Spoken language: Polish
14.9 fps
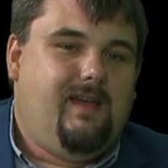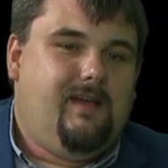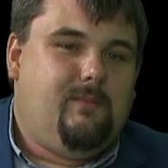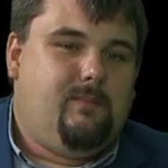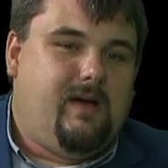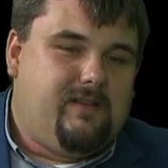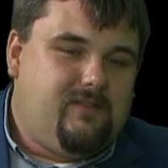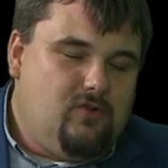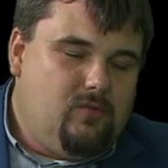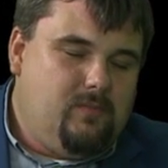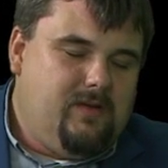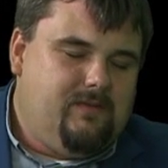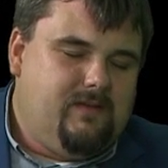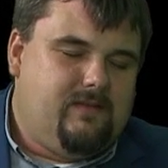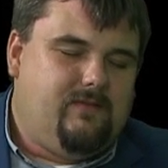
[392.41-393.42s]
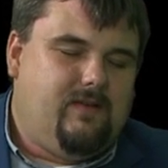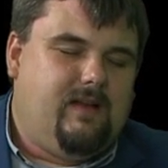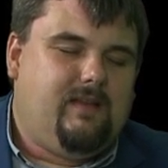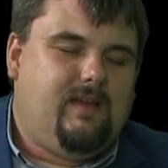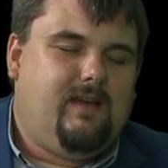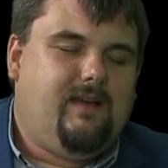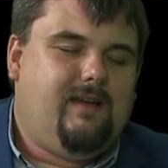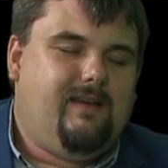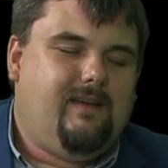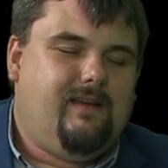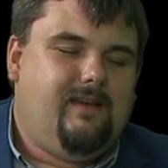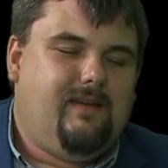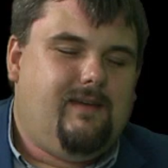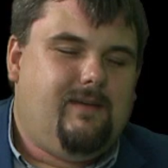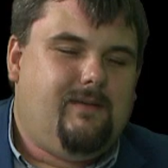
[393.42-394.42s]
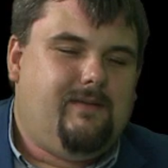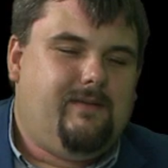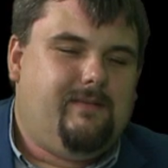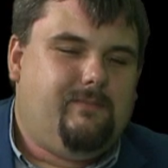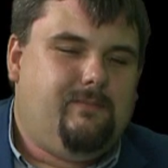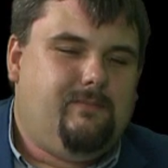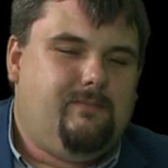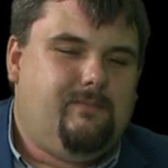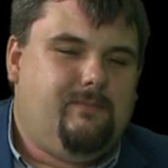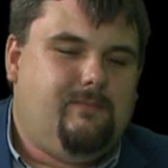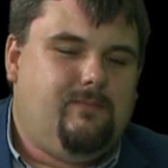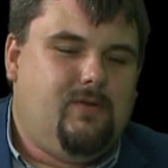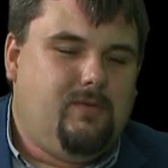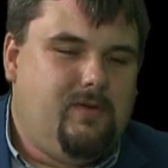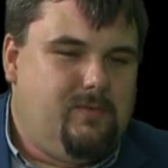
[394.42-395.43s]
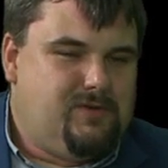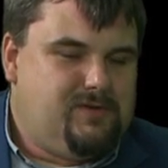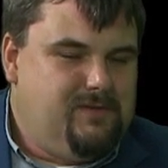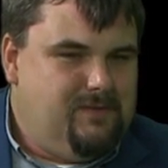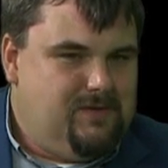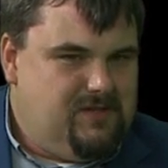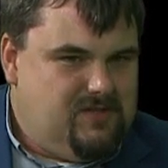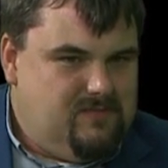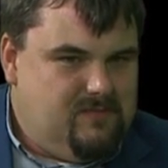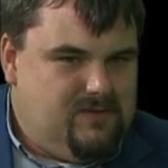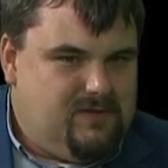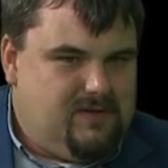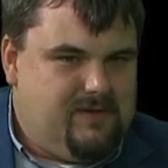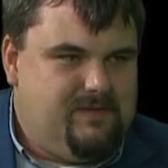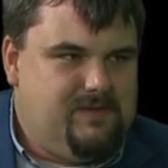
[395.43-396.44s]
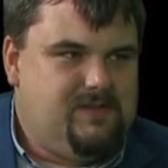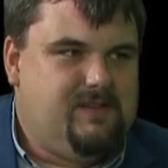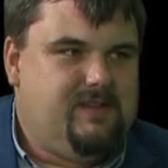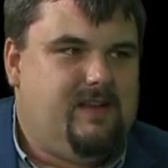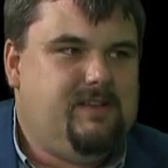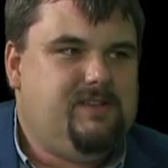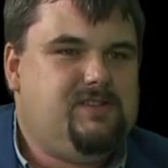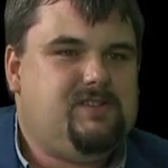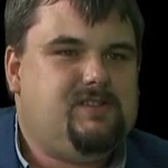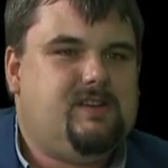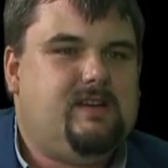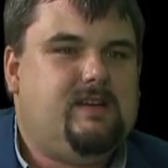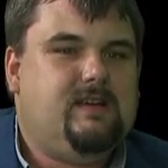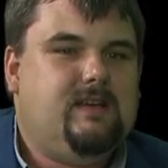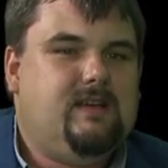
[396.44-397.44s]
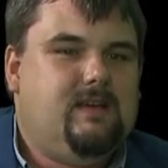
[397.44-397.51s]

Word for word: E, bardzo lubię wyzwania. E, były możliwości, żeby być trochę wyżej na liście.